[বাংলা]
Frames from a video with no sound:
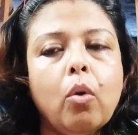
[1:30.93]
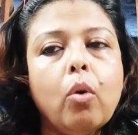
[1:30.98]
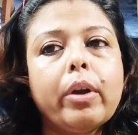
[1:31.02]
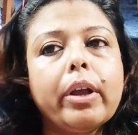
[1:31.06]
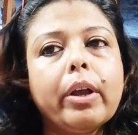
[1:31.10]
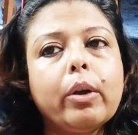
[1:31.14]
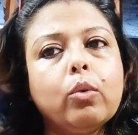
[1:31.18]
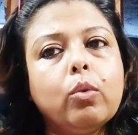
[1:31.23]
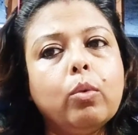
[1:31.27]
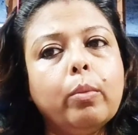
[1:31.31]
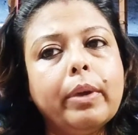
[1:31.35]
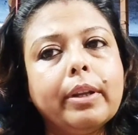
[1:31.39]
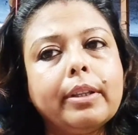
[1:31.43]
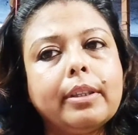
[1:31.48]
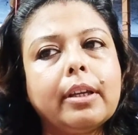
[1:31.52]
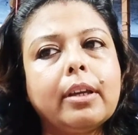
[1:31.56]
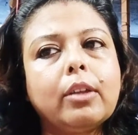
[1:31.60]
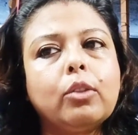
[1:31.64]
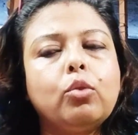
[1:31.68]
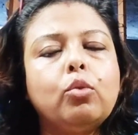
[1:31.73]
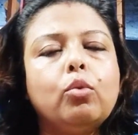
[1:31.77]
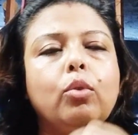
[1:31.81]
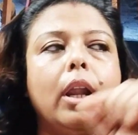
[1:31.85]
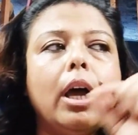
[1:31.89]
ওকে ঘুমের
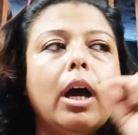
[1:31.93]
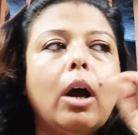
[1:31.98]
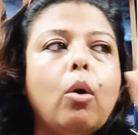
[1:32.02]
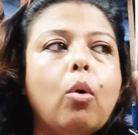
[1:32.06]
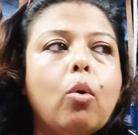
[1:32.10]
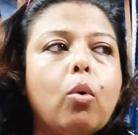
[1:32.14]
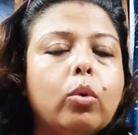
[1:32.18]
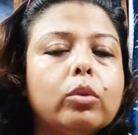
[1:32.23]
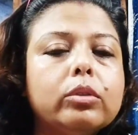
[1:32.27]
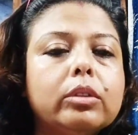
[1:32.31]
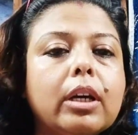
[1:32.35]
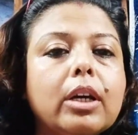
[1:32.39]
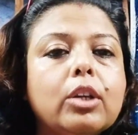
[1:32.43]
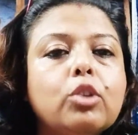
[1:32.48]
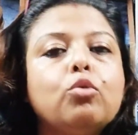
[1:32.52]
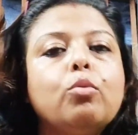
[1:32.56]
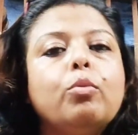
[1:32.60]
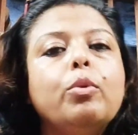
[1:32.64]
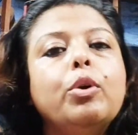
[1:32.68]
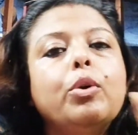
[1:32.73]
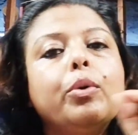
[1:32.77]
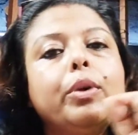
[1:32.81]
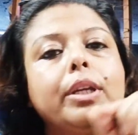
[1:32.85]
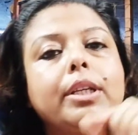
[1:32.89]
থেকে তোলা ও কোথায়
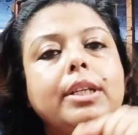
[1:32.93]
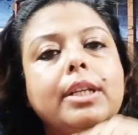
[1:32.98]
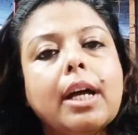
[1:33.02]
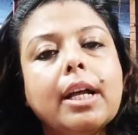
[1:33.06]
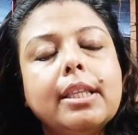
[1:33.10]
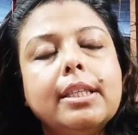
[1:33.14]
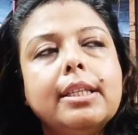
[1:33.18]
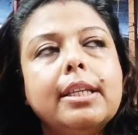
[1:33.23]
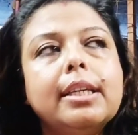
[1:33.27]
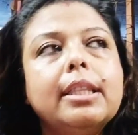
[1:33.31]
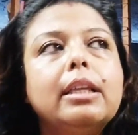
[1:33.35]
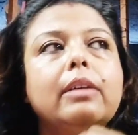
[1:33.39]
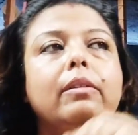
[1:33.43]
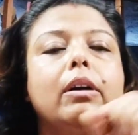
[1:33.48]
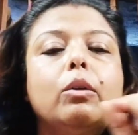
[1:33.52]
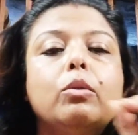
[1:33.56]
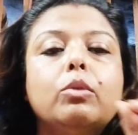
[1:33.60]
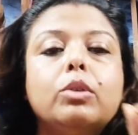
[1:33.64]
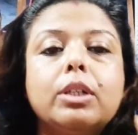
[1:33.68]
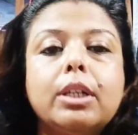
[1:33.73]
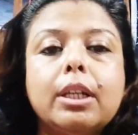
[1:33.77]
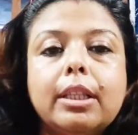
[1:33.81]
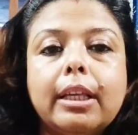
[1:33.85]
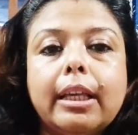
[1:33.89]
শুভে ওকে সাজিয়ে দেওয়া
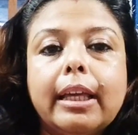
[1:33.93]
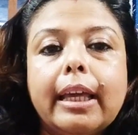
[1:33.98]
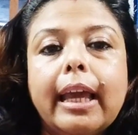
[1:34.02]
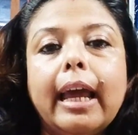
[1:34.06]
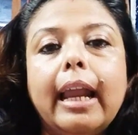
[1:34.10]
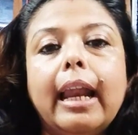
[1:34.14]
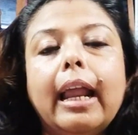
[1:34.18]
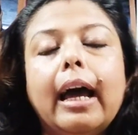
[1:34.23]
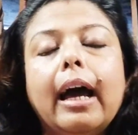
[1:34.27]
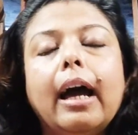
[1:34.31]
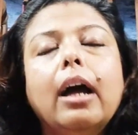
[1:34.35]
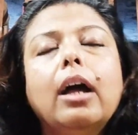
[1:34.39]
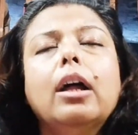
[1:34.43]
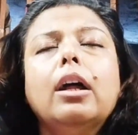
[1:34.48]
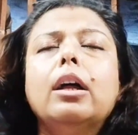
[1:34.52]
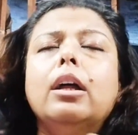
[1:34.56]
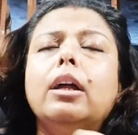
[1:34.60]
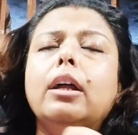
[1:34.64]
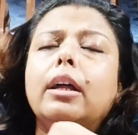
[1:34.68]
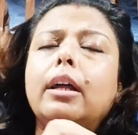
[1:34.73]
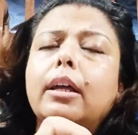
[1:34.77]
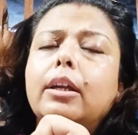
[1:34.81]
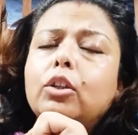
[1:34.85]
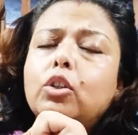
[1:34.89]
ওর সাথে খেলা
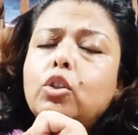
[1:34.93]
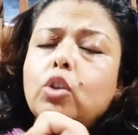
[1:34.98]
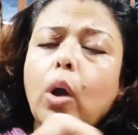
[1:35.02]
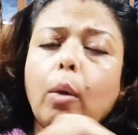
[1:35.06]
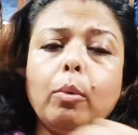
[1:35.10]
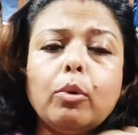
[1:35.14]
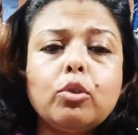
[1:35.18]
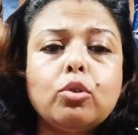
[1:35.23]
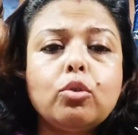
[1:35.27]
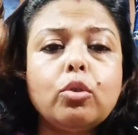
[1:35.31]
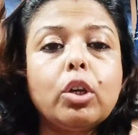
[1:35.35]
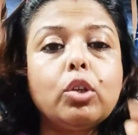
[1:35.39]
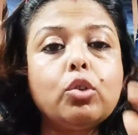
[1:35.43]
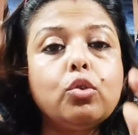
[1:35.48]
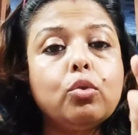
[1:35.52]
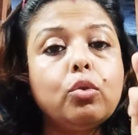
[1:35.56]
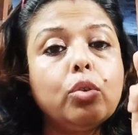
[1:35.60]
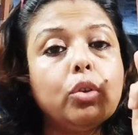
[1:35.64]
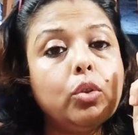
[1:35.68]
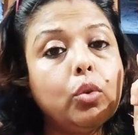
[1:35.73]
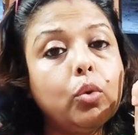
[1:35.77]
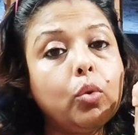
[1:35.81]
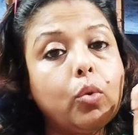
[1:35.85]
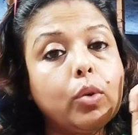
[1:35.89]
সমস্ত কিছু
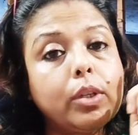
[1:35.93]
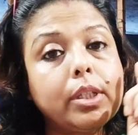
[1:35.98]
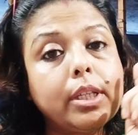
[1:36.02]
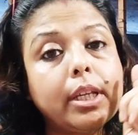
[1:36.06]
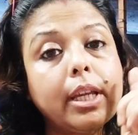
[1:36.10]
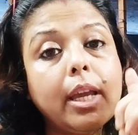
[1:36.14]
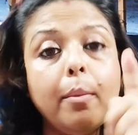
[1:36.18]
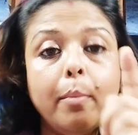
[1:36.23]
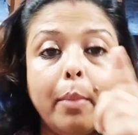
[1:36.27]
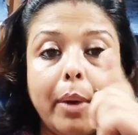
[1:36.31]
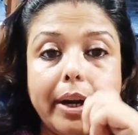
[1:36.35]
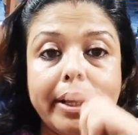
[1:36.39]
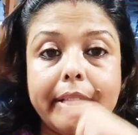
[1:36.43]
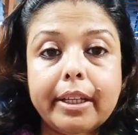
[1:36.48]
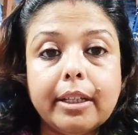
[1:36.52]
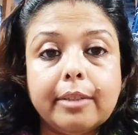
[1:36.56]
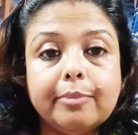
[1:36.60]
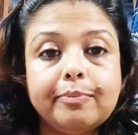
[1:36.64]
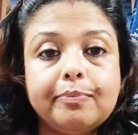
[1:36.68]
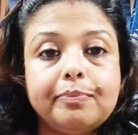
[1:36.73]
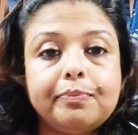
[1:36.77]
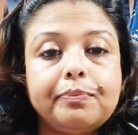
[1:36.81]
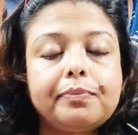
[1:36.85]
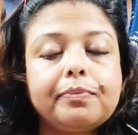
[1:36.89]
কিন্তু করছে কে মারিয়া
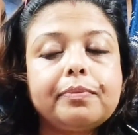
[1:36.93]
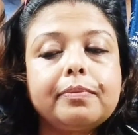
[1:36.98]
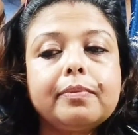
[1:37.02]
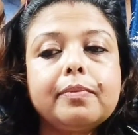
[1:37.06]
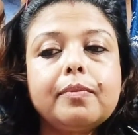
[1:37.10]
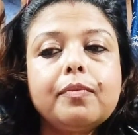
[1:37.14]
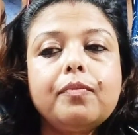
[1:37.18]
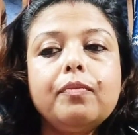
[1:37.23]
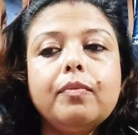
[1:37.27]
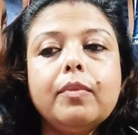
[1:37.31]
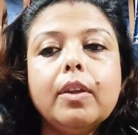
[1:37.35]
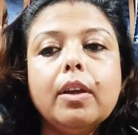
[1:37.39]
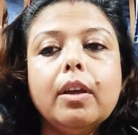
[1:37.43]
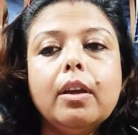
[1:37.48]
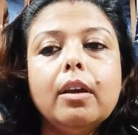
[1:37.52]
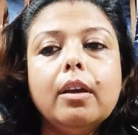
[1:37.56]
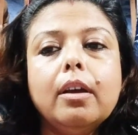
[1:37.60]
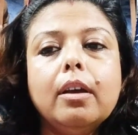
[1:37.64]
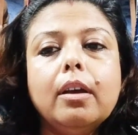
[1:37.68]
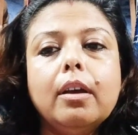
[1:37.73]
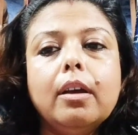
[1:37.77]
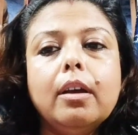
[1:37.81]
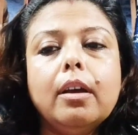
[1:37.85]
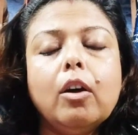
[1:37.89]

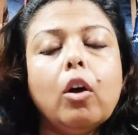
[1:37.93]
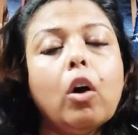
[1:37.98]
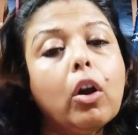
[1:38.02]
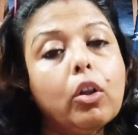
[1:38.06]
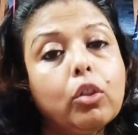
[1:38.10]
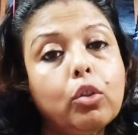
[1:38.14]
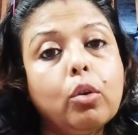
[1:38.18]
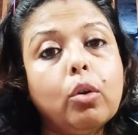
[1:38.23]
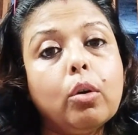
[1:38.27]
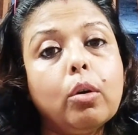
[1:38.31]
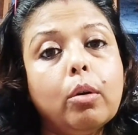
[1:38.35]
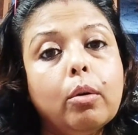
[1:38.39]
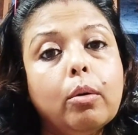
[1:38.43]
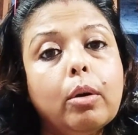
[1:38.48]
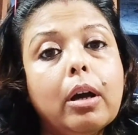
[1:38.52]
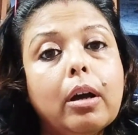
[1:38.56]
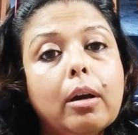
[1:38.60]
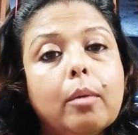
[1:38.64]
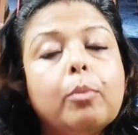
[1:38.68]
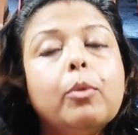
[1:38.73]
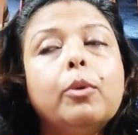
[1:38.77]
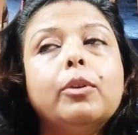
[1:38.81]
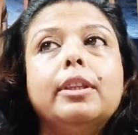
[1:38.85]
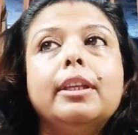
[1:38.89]
হয়তো
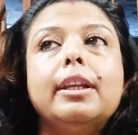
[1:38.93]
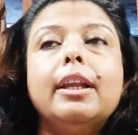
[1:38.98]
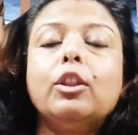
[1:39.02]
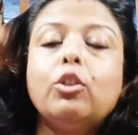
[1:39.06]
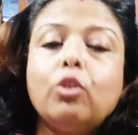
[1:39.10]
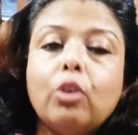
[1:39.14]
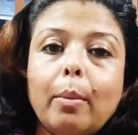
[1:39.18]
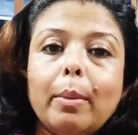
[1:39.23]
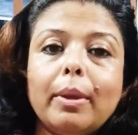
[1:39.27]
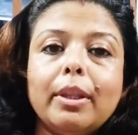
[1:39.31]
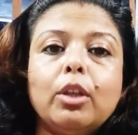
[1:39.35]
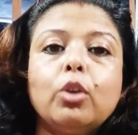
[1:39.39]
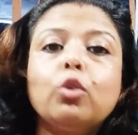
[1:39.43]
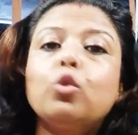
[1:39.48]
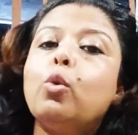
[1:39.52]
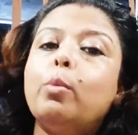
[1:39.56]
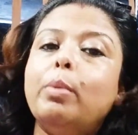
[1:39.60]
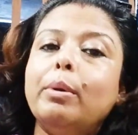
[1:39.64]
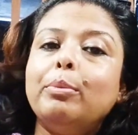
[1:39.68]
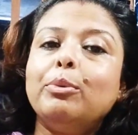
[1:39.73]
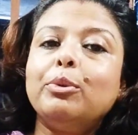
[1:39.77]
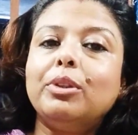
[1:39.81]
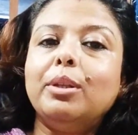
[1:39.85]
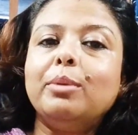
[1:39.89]
মন্দিরা তো আমাদের
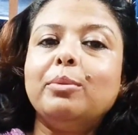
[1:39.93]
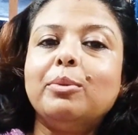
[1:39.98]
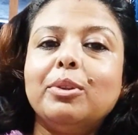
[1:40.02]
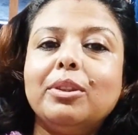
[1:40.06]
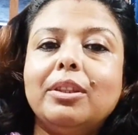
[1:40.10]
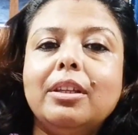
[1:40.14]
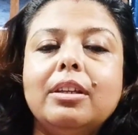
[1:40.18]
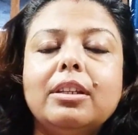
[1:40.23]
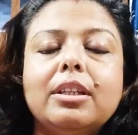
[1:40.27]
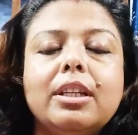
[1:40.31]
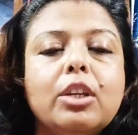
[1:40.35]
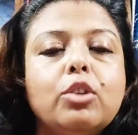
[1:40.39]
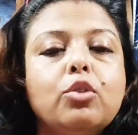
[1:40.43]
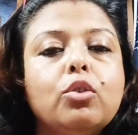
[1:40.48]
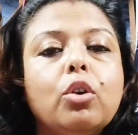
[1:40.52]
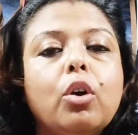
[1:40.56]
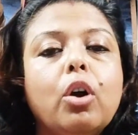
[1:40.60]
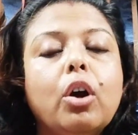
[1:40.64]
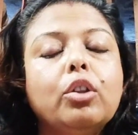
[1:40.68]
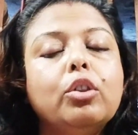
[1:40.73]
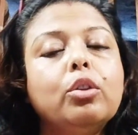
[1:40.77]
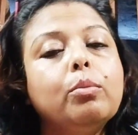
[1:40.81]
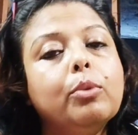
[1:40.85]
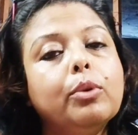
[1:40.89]
খুবই বুদ্ধিমতী সেই জন্য
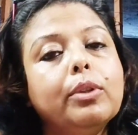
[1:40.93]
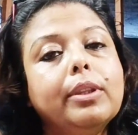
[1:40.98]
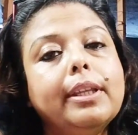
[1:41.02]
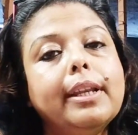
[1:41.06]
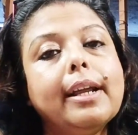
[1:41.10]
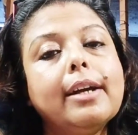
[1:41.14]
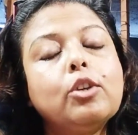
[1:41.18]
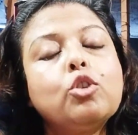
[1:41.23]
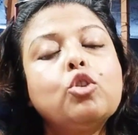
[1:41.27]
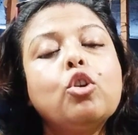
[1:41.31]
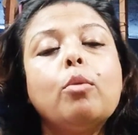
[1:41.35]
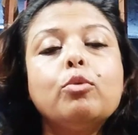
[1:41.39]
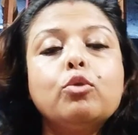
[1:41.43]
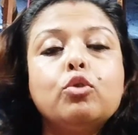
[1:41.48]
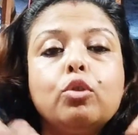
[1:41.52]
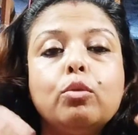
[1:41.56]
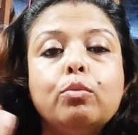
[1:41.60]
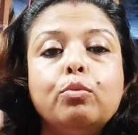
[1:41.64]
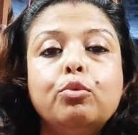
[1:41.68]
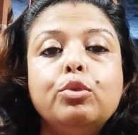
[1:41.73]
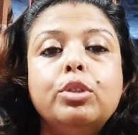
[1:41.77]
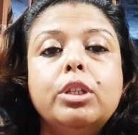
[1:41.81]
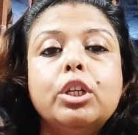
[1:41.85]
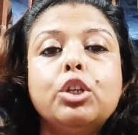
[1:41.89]
হয়তো মন্দিরা সমস্ত
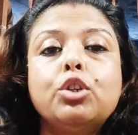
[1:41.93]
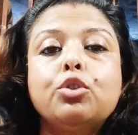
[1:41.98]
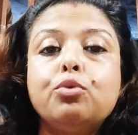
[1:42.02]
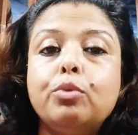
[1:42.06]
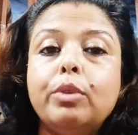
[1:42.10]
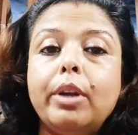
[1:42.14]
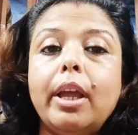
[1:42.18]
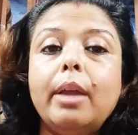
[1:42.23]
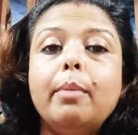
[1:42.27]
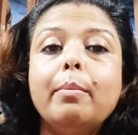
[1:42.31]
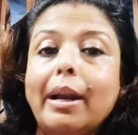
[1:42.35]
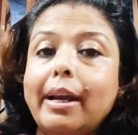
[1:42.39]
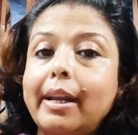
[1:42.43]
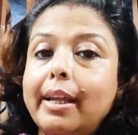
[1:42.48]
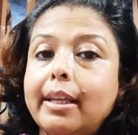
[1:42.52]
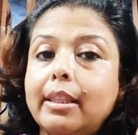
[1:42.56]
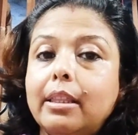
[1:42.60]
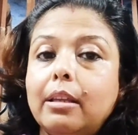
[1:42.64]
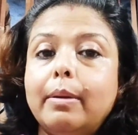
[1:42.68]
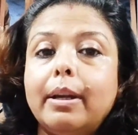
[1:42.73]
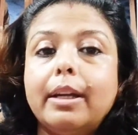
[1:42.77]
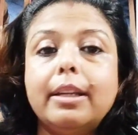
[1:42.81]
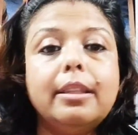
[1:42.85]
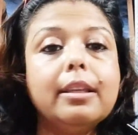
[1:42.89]
বুঝে শুনেই
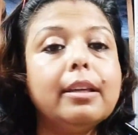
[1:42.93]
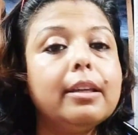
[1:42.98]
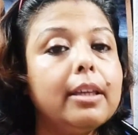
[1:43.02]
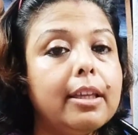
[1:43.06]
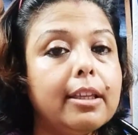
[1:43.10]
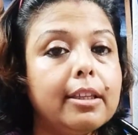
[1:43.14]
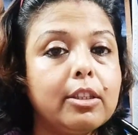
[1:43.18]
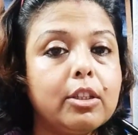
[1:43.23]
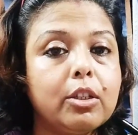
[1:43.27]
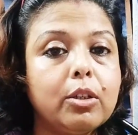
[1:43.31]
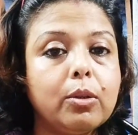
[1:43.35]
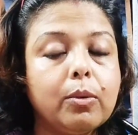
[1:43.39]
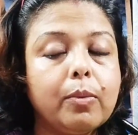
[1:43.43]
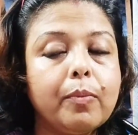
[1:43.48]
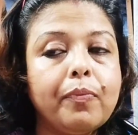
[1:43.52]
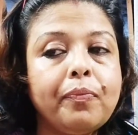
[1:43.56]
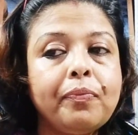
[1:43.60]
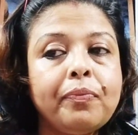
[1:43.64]
মারিয়াদের বাড়িতে গিয়েছিল